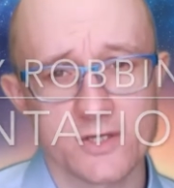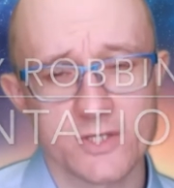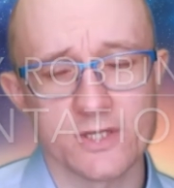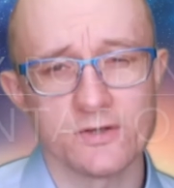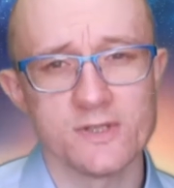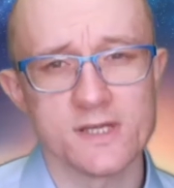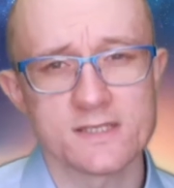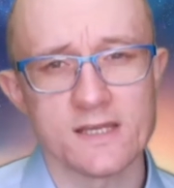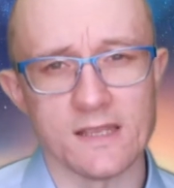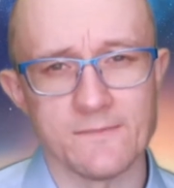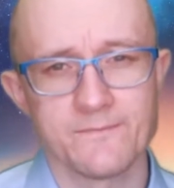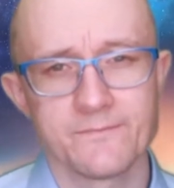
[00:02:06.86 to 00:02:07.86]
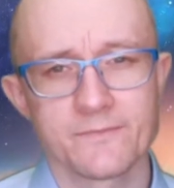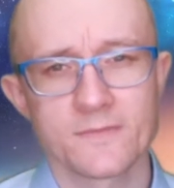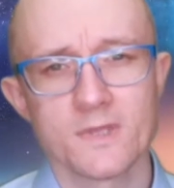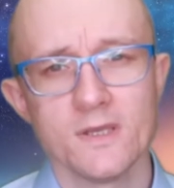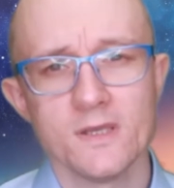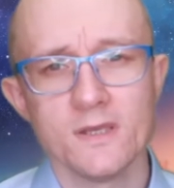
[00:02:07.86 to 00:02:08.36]
索してください。
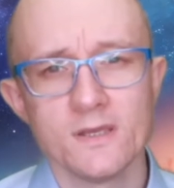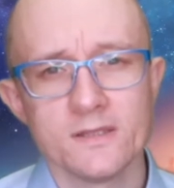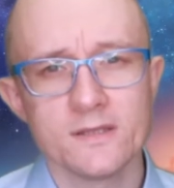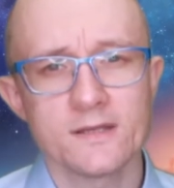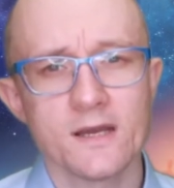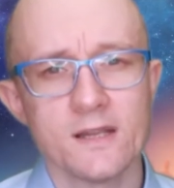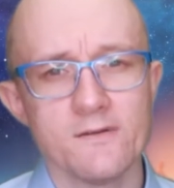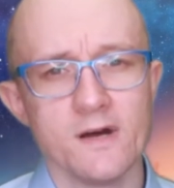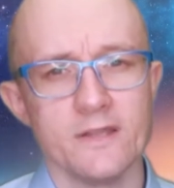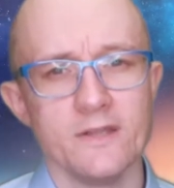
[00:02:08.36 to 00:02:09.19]
で、彼は